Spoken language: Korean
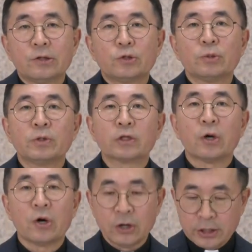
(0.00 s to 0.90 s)
좀
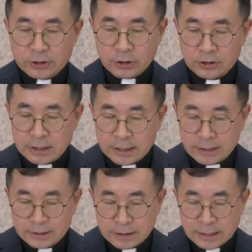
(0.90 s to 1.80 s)
더 정리가
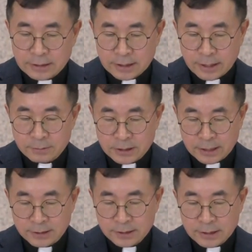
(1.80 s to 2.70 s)
되지 않을까
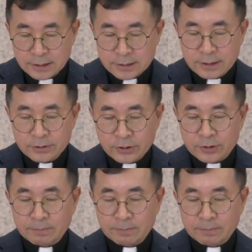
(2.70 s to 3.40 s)
합니다. 그래서